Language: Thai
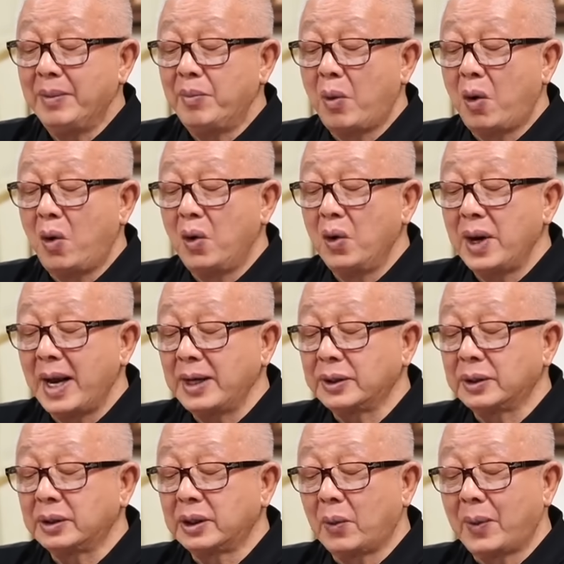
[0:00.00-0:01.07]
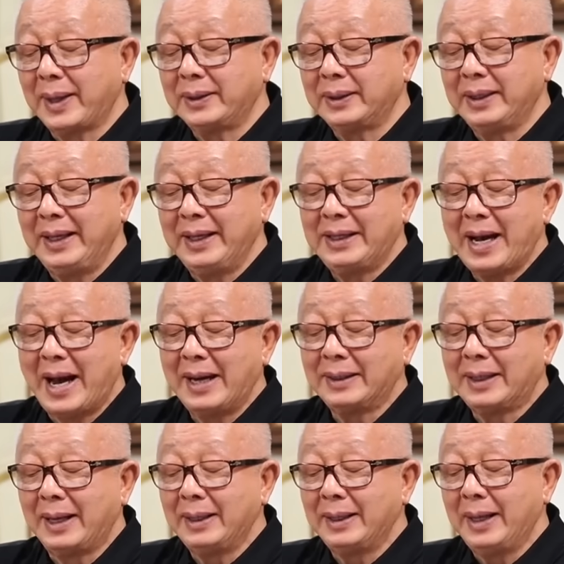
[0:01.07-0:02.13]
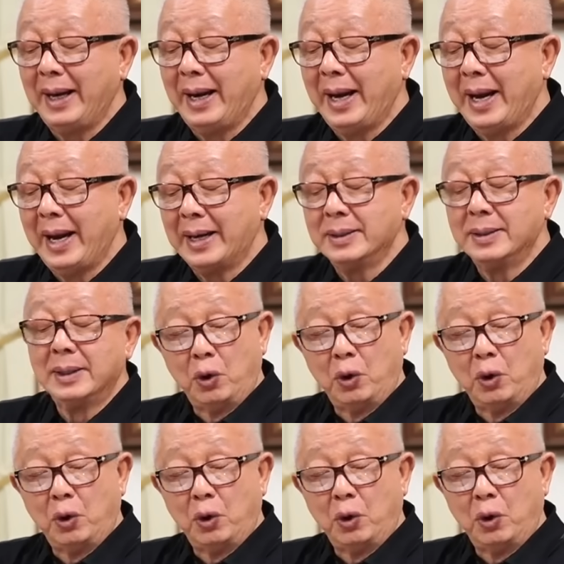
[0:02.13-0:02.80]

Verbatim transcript: โบนัสสวัสดิการกันเอง